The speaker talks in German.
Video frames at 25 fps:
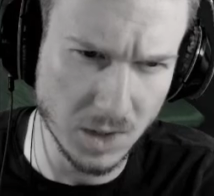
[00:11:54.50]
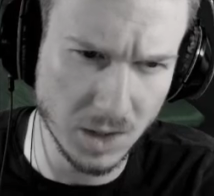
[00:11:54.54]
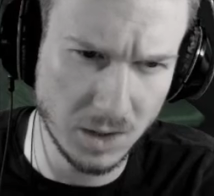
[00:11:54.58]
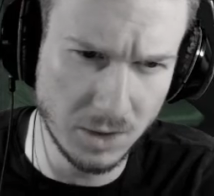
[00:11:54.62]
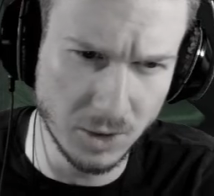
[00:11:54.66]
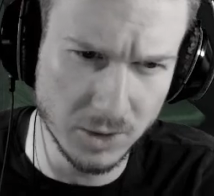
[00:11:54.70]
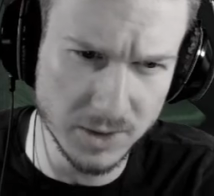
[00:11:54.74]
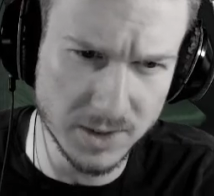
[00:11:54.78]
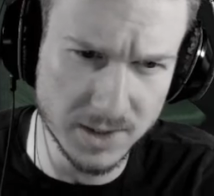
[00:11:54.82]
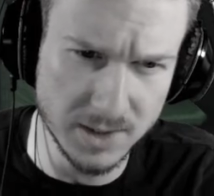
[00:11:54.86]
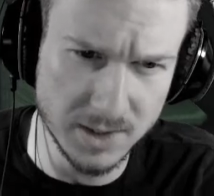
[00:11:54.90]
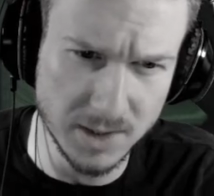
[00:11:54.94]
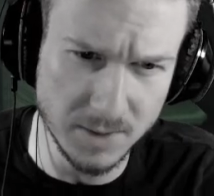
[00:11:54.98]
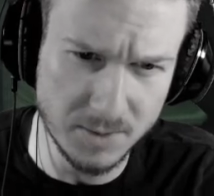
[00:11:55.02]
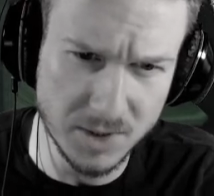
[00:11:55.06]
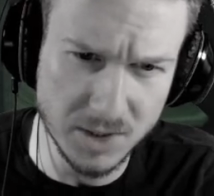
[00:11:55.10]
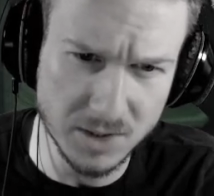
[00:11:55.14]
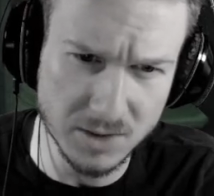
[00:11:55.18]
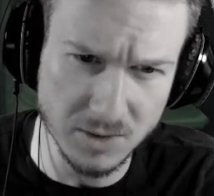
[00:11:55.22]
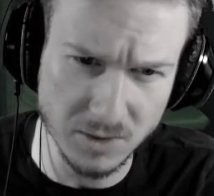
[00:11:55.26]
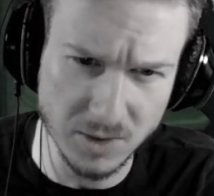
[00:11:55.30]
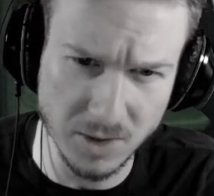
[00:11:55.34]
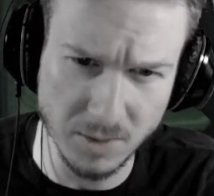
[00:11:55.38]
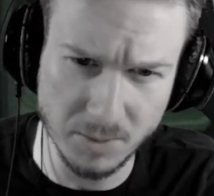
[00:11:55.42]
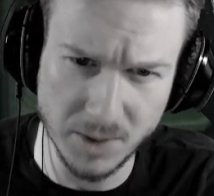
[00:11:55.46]
1970
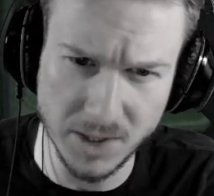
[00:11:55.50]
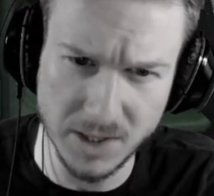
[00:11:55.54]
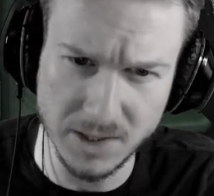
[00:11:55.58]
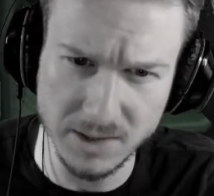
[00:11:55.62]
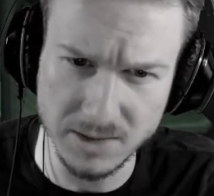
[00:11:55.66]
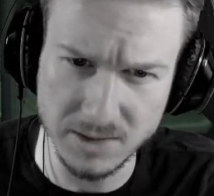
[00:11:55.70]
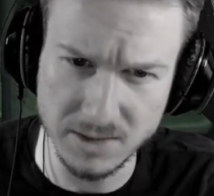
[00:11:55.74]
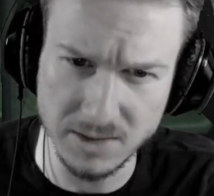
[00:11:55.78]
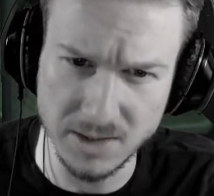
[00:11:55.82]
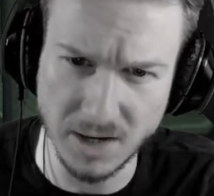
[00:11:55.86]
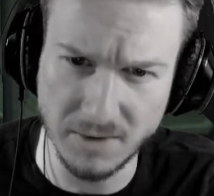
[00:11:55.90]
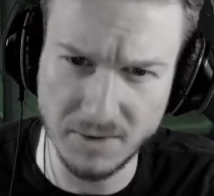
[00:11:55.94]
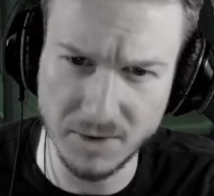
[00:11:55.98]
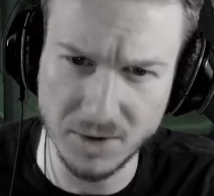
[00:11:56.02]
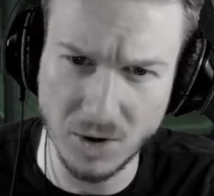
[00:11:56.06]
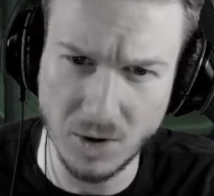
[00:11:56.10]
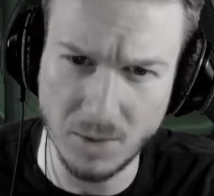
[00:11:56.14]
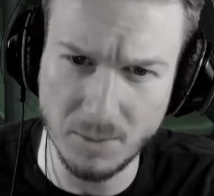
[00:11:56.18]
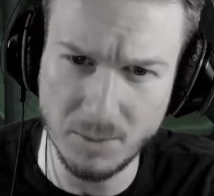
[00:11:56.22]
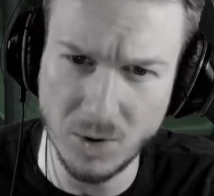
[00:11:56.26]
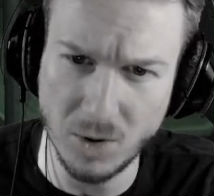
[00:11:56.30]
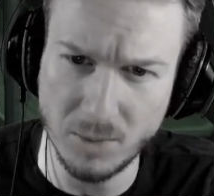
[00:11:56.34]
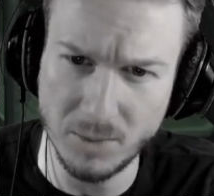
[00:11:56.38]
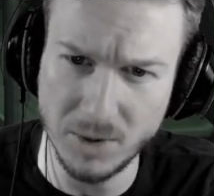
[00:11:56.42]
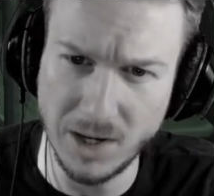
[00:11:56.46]
Dr. Peters discovered
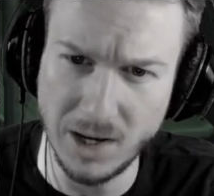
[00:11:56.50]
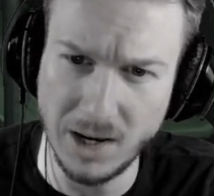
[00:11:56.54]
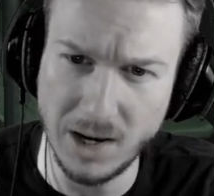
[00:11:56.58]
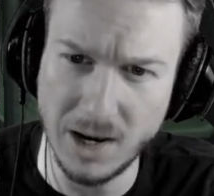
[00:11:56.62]
abnormally